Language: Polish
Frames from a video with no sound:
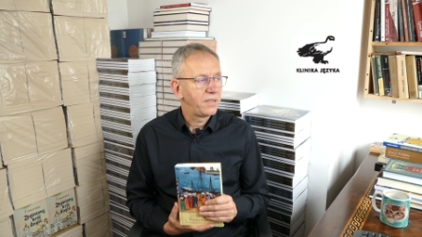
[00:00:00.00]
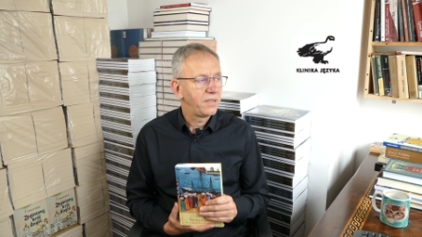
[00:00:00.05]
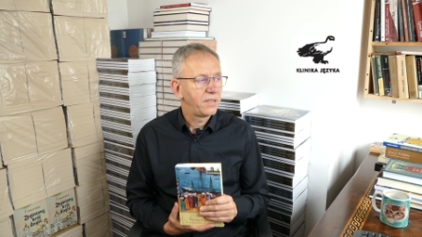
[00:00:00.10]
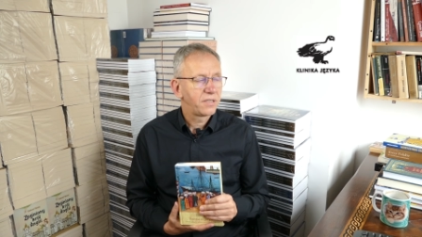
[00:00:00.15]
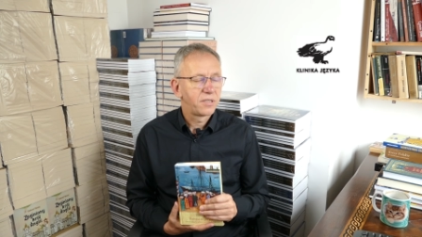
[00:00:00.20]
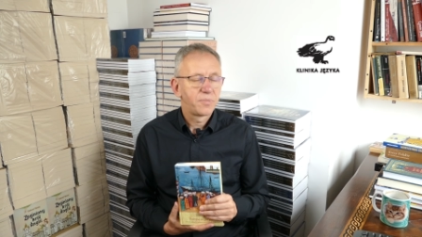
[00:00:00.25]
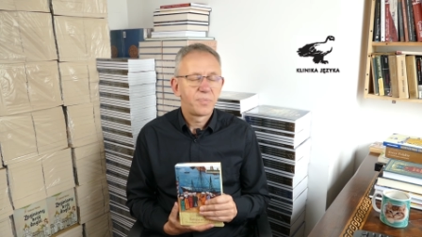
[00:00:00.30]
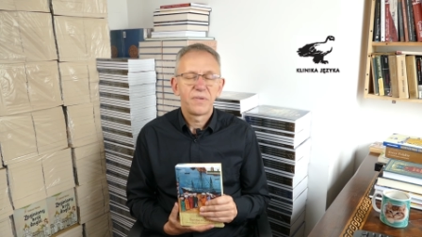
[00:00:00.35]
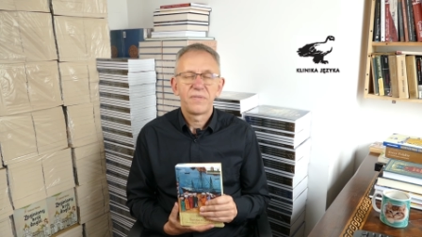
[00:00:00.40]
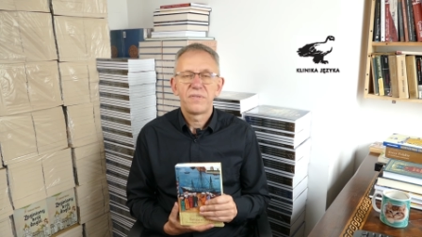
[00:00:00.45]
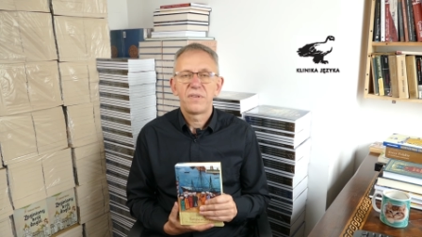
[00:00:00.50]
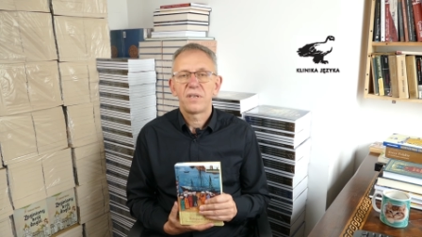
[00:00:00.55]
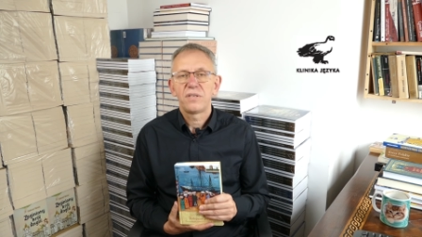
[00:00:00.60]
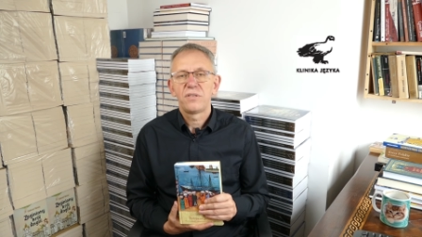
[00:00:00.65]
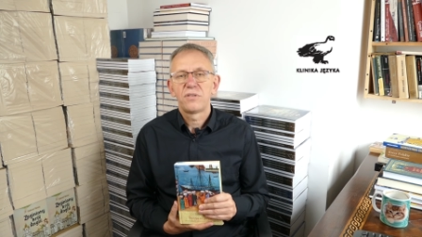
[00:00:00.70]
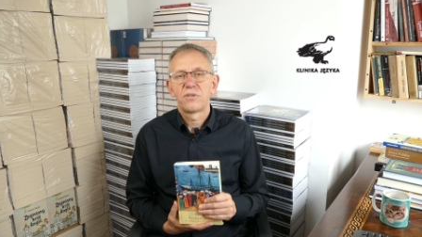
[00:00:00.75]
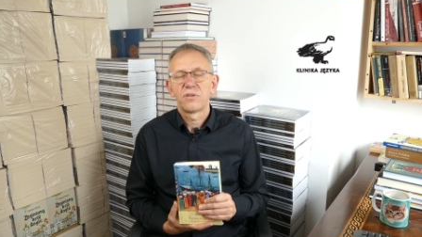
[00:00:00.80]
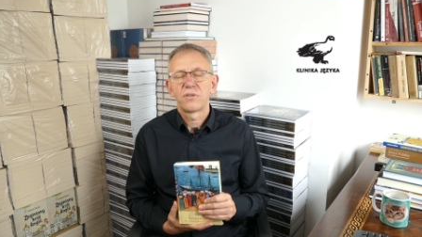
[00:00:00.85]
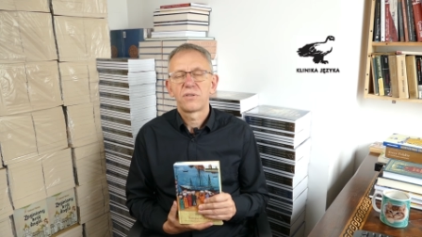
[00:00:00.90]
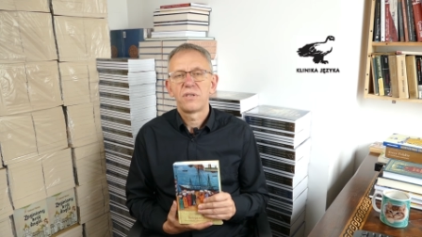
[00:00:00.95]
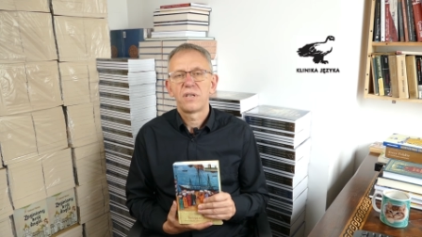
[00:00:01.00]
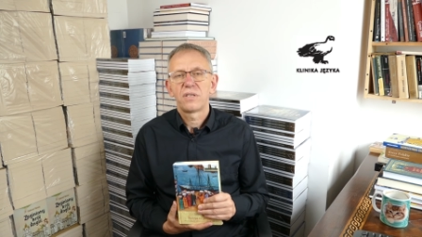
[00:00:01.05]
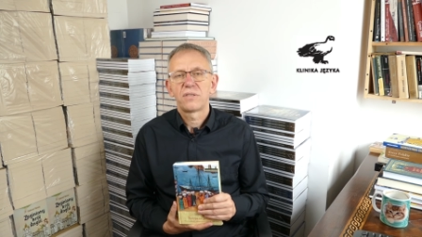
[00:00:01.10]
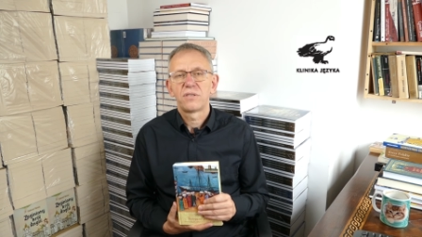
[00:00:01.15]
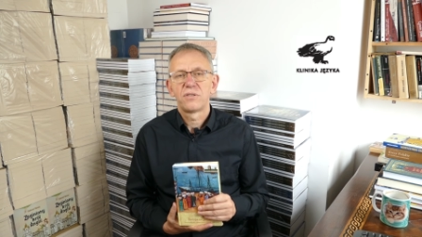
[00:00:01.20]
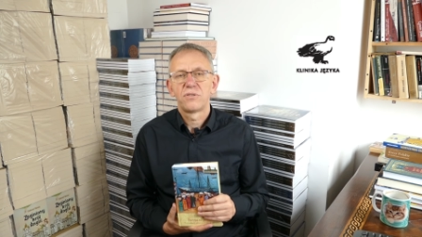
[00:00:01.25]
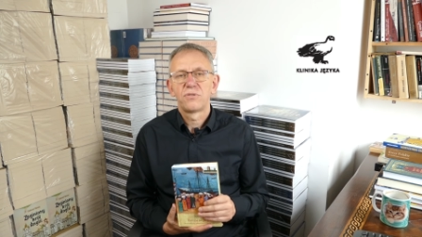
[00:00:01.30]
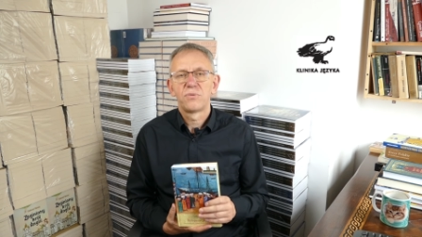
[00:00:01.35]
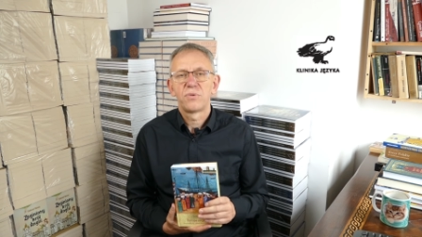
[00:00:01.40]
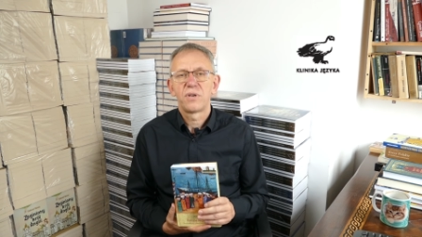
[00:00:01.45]
jest pewna istotna
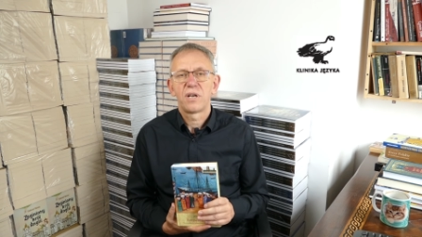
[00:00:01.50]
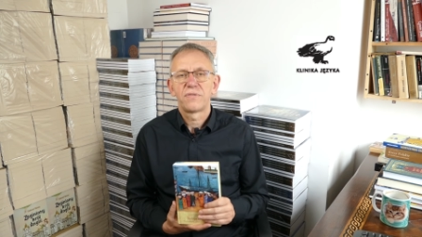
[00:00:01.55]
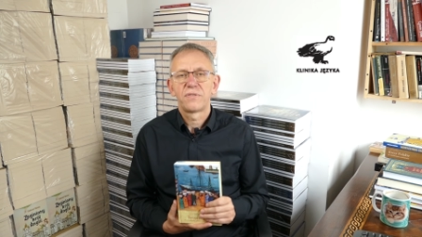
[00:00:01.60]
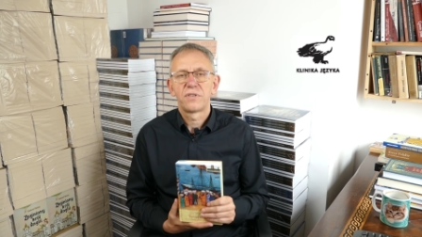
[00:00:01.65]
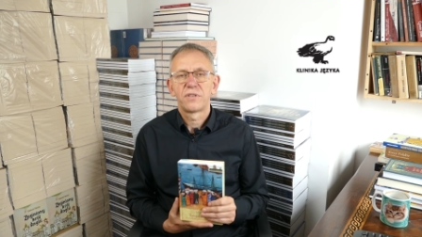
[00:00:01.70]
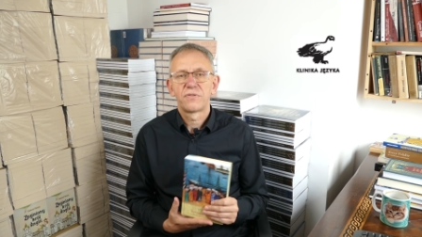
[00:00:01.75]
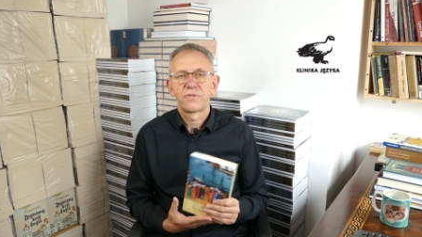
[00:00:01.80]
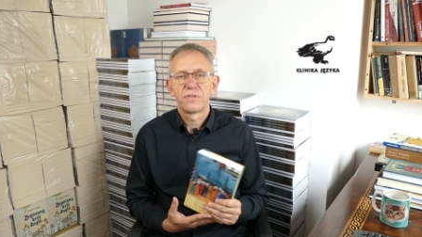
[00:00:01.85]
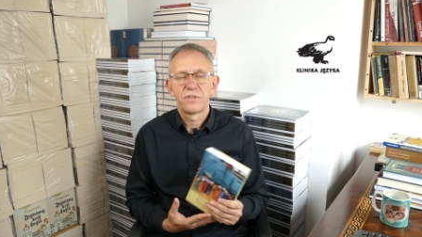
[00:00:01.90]
cezura w tych